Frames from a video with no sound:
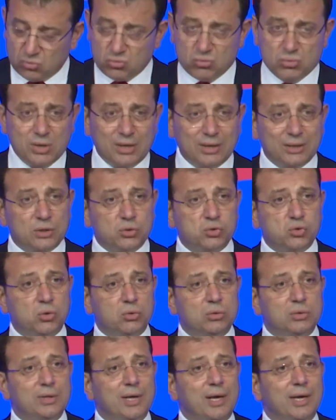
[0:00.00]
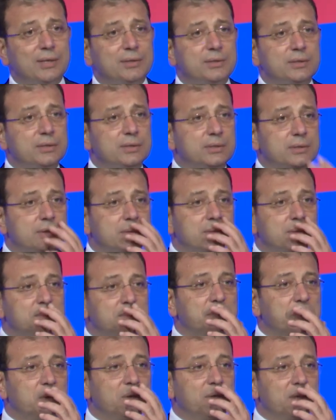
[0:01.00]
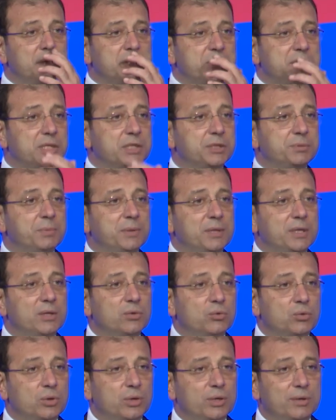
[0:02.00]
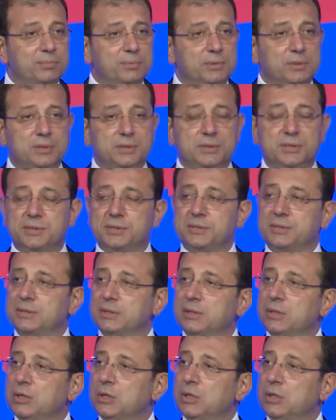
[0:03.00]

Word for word: Dünyada çok nadir böyle eşleşmeler görebiliriz.